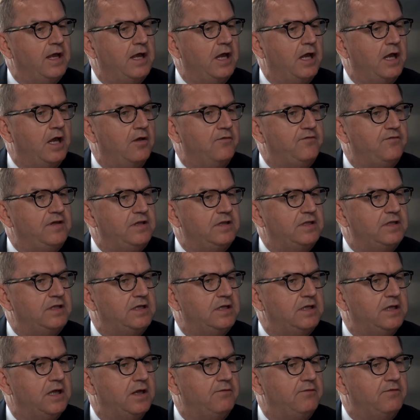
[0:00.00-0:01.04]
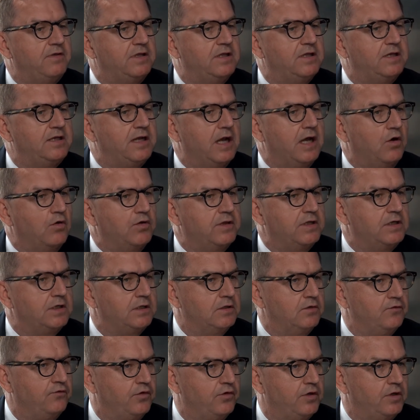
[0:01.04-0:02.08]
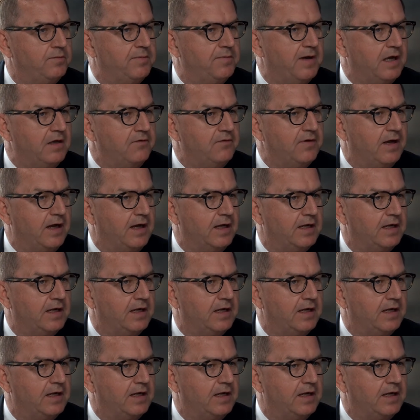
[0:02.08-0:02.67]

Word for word: Äh, wie, die, wie, sind die Aussichten für die BayWa